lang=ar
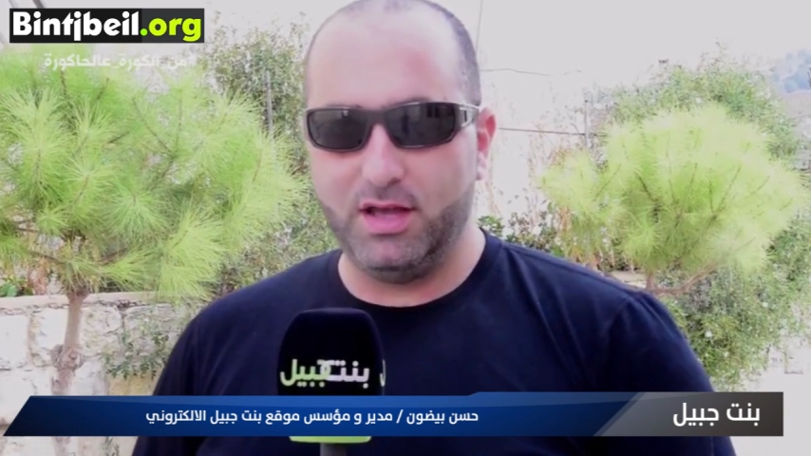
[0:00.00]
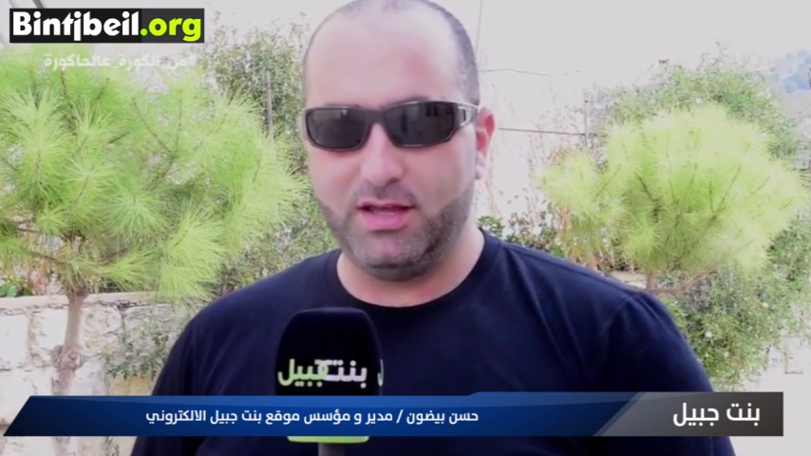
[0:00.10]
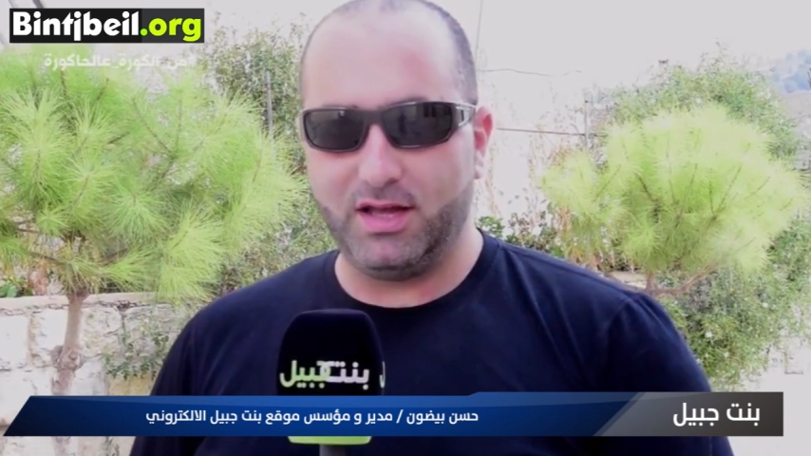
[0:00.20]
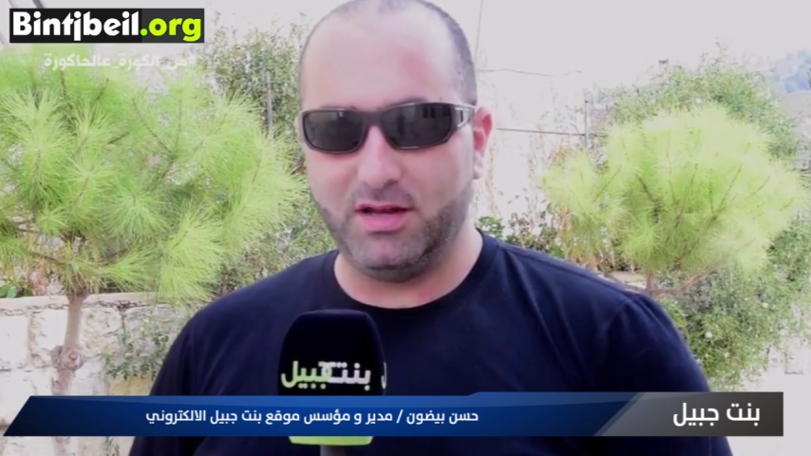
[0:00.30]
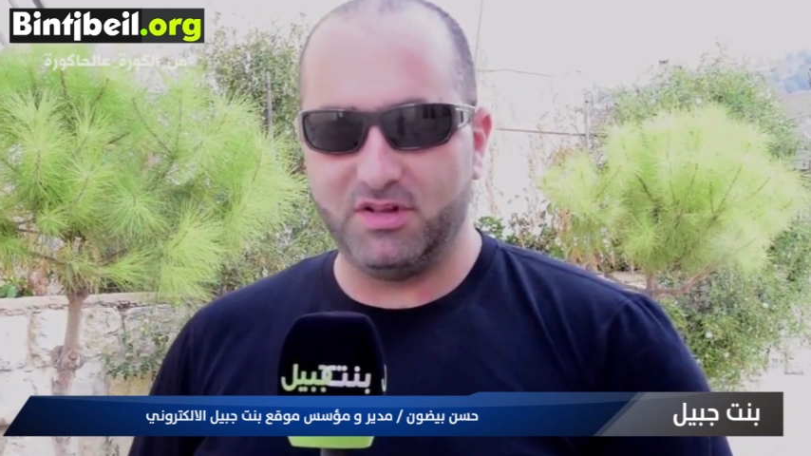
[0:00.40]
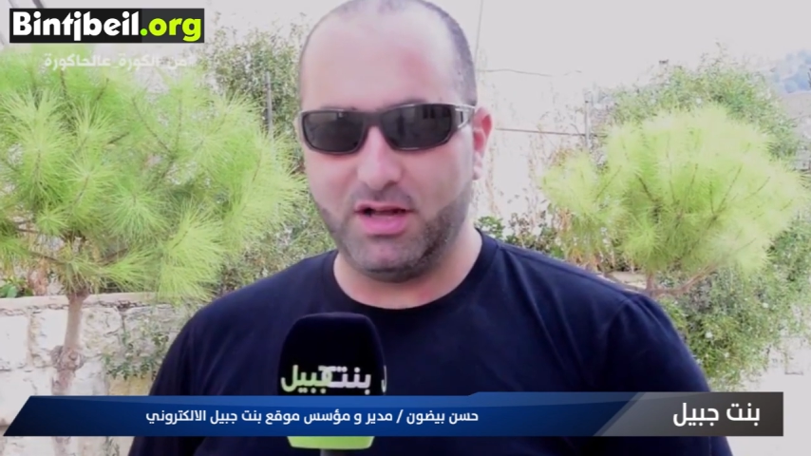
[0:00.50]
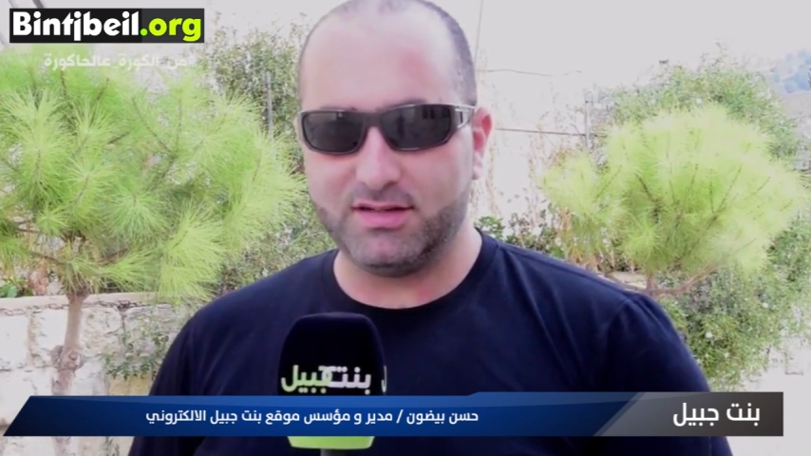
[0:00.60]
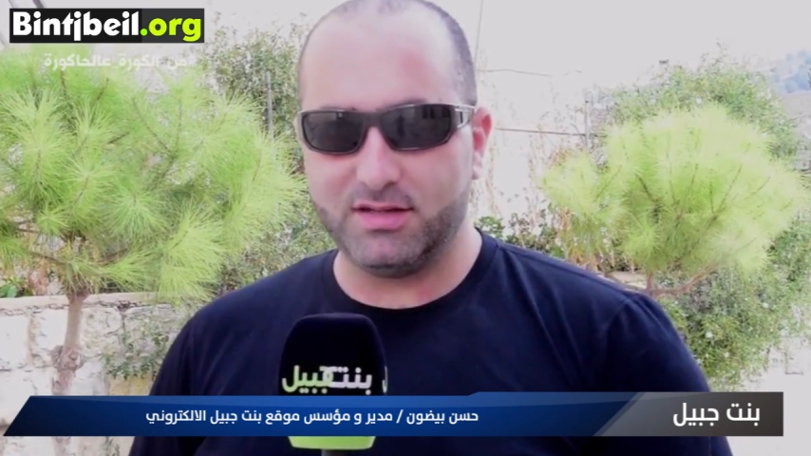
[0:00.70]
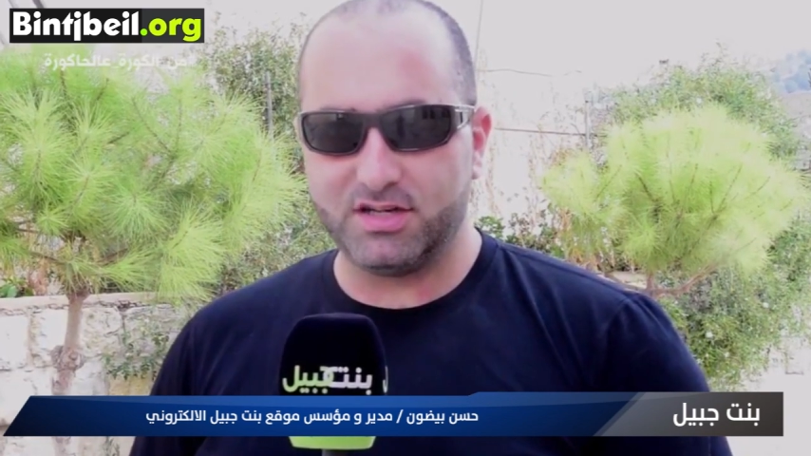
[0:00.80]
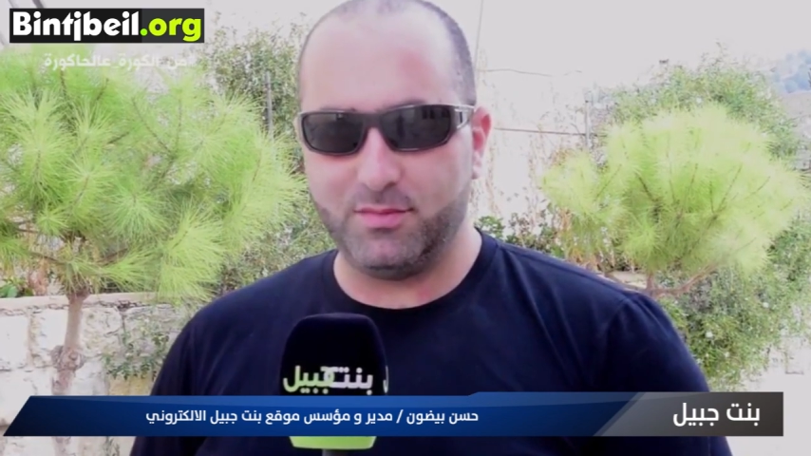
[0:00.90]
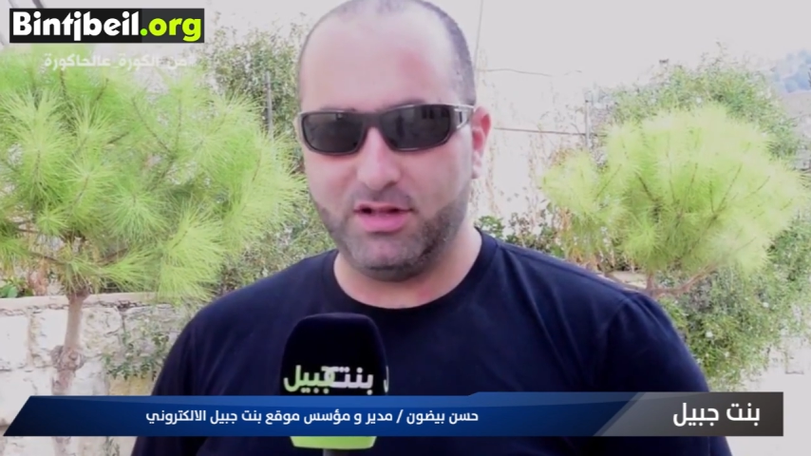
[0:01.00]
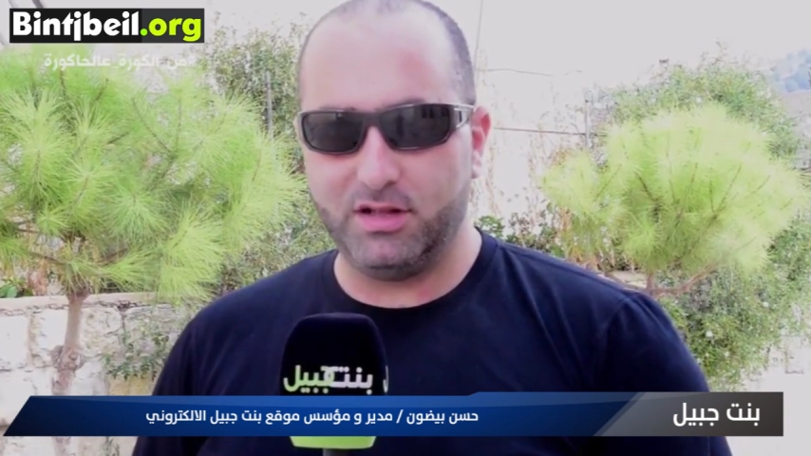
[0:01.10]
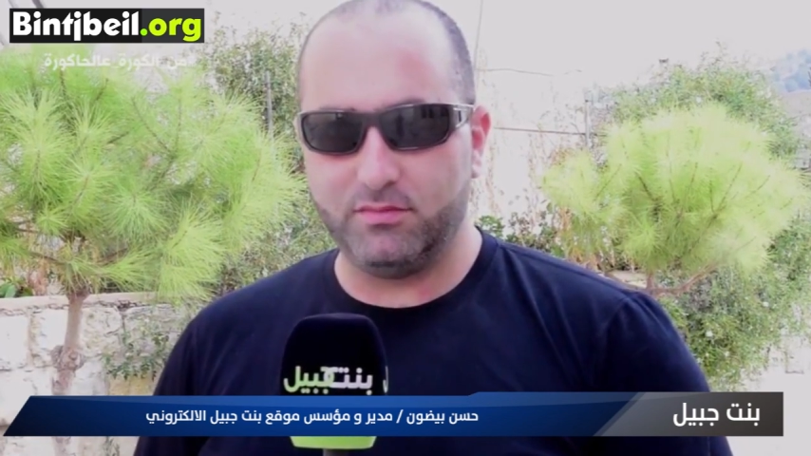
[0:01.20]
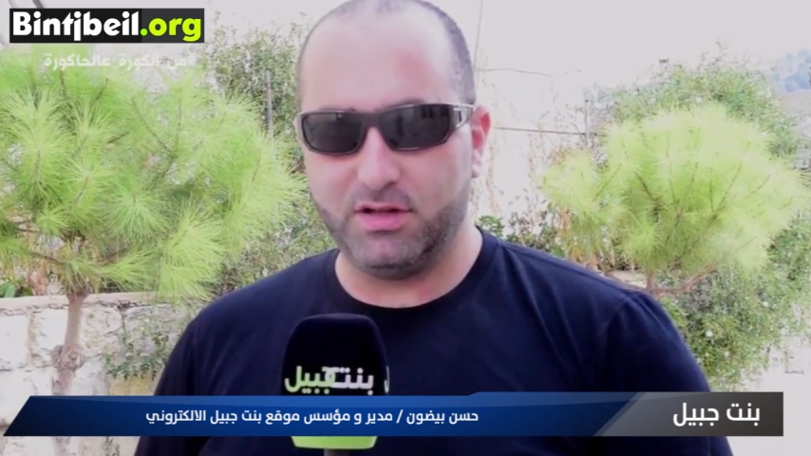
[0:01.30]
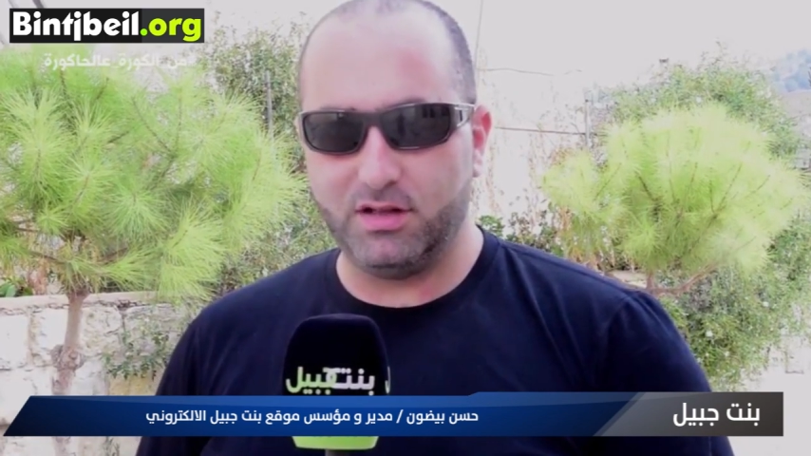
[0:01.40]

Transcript: يعني من أقصى شمال لبنان